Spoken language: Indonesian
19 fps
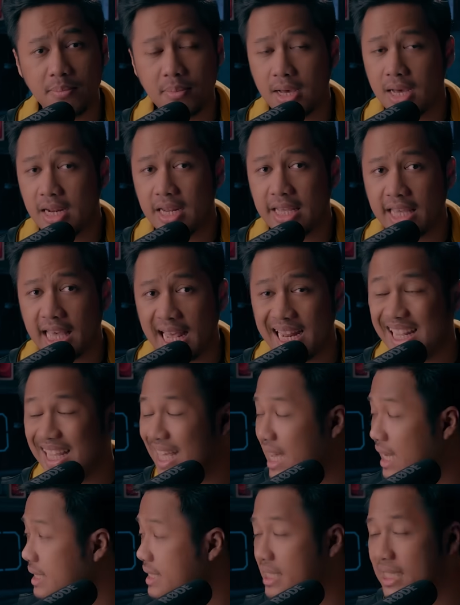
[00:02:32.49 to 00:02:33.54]
mengerikan
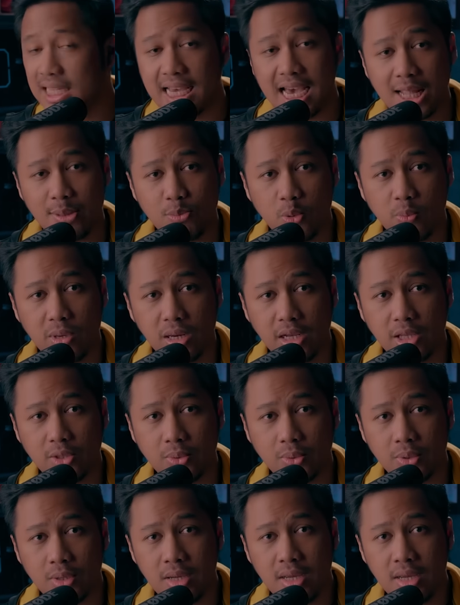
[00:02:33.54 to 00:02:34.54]
yang nyegat mobil itu.